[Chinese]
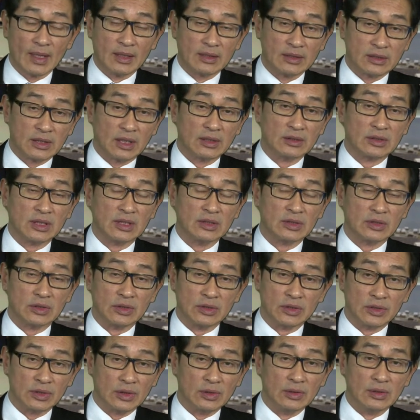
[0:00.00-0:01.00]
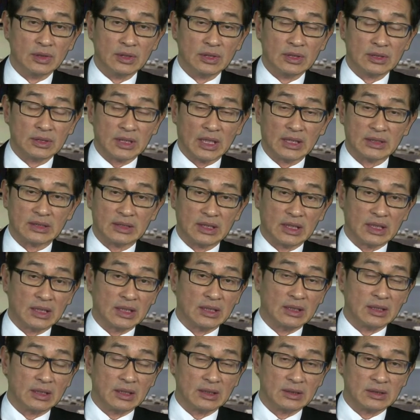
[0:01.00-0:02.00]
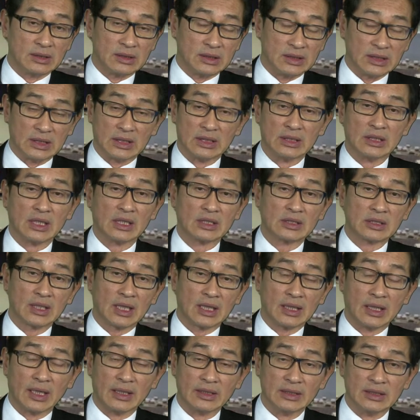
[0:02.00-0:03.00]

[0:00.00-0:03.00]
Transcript: 上证指数在这个几个月下来，